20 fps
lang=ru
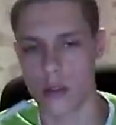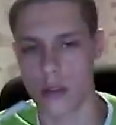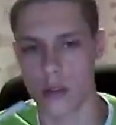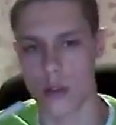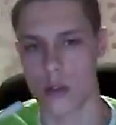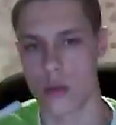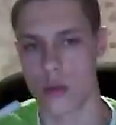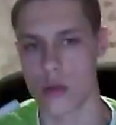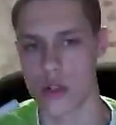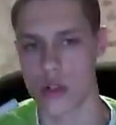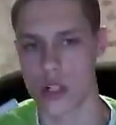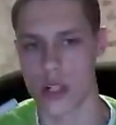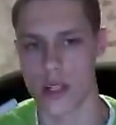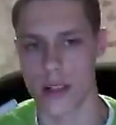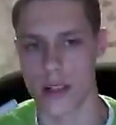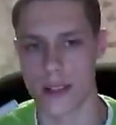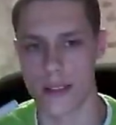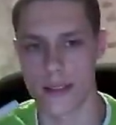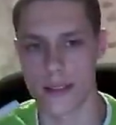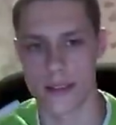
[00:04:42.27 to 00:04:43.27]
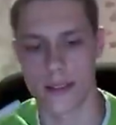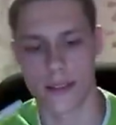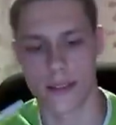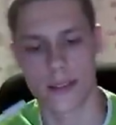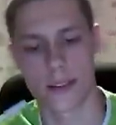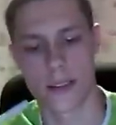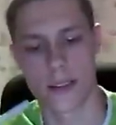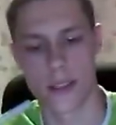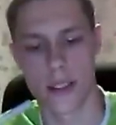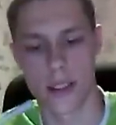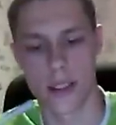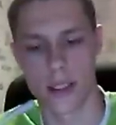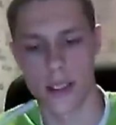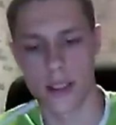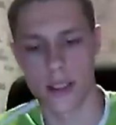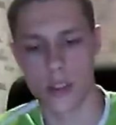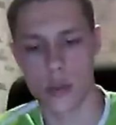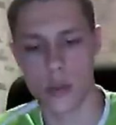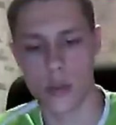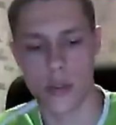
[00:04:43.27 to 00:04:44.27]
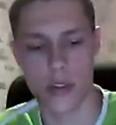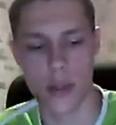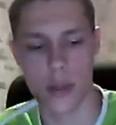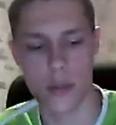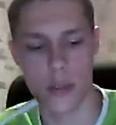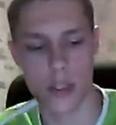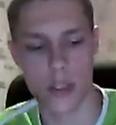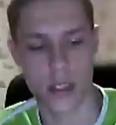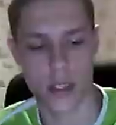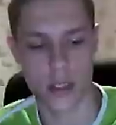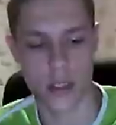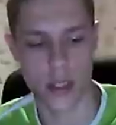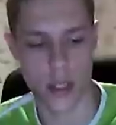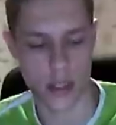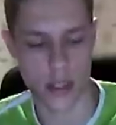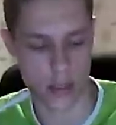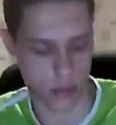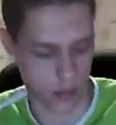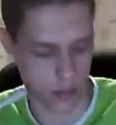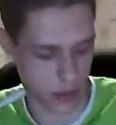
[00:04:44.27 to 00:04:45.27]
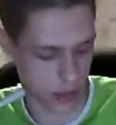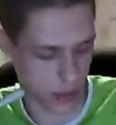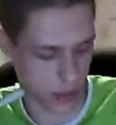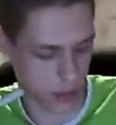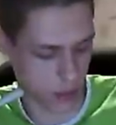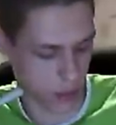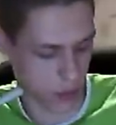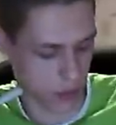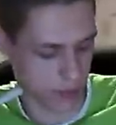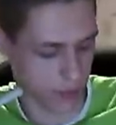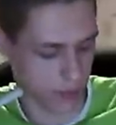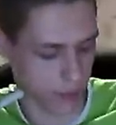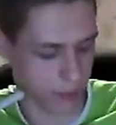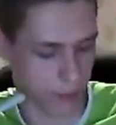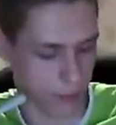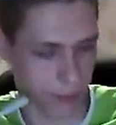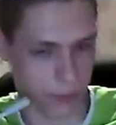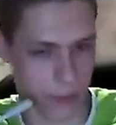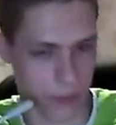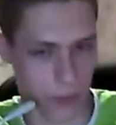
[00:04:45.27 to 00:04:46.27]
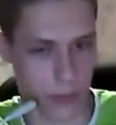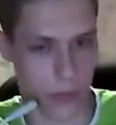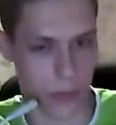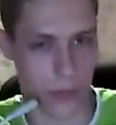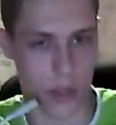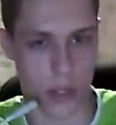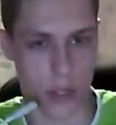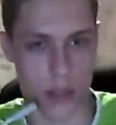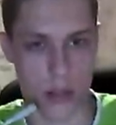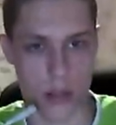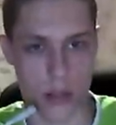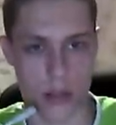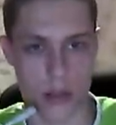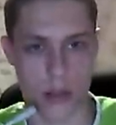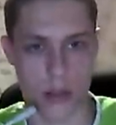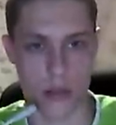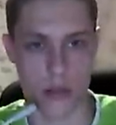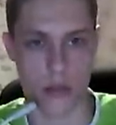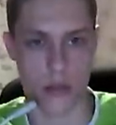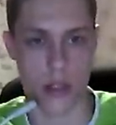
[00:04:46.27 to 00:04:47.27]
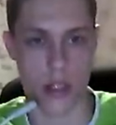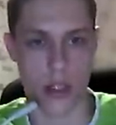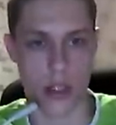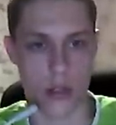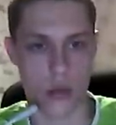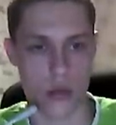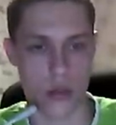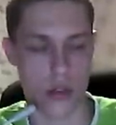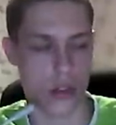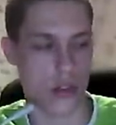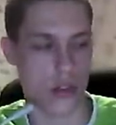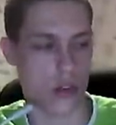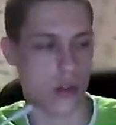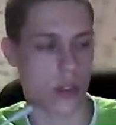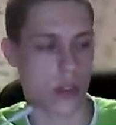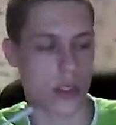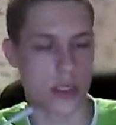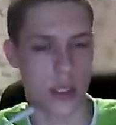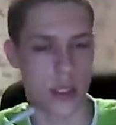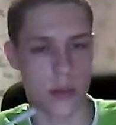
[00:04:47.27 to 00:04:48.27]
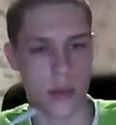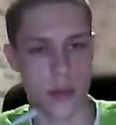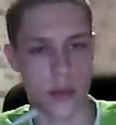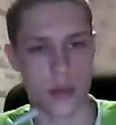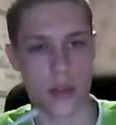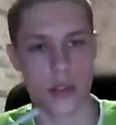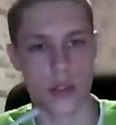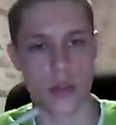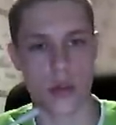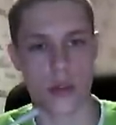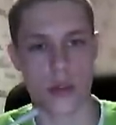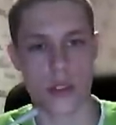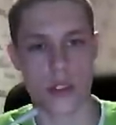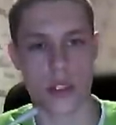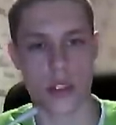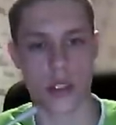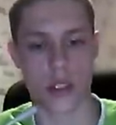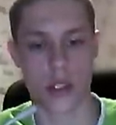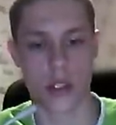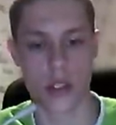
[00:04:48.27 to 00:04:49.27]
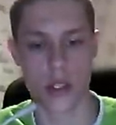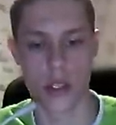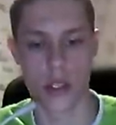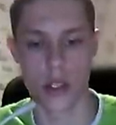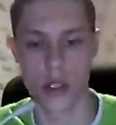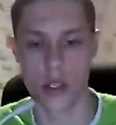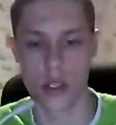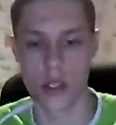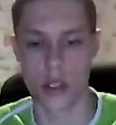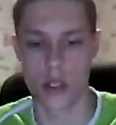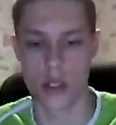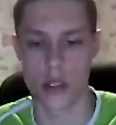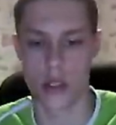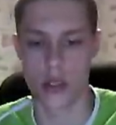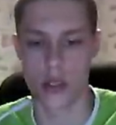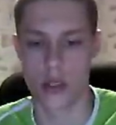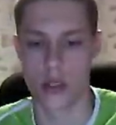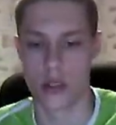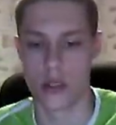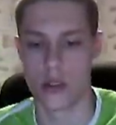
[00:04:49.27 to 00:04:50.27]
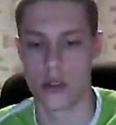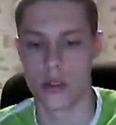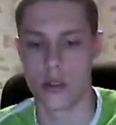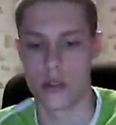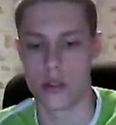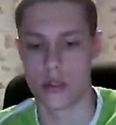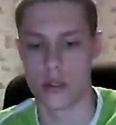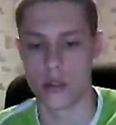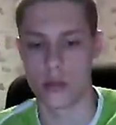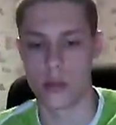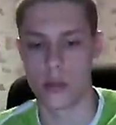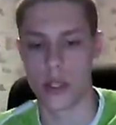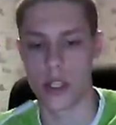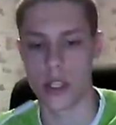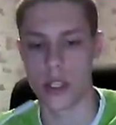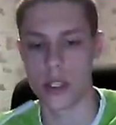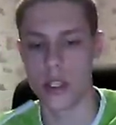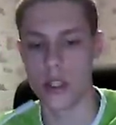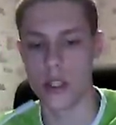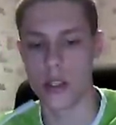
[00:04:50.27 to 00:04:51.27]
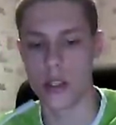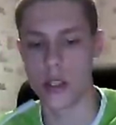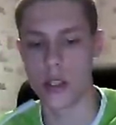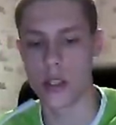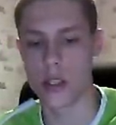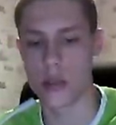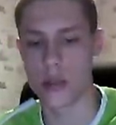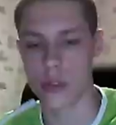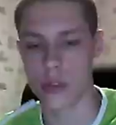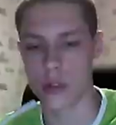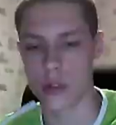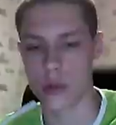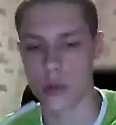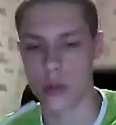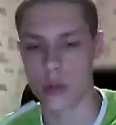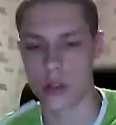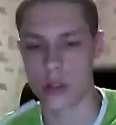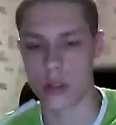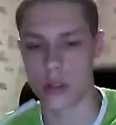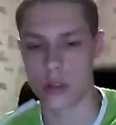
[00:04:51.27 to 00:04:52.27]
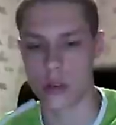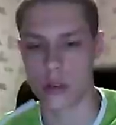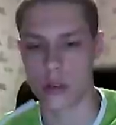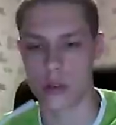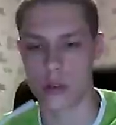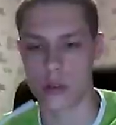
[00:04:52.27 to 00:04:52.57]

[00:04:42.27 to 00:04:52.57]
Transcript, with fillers: Кошка. Я особо времени не тратил, поэтому э, так как нужно еще к экзаменам готовиться, э, переходить на игры, в которых,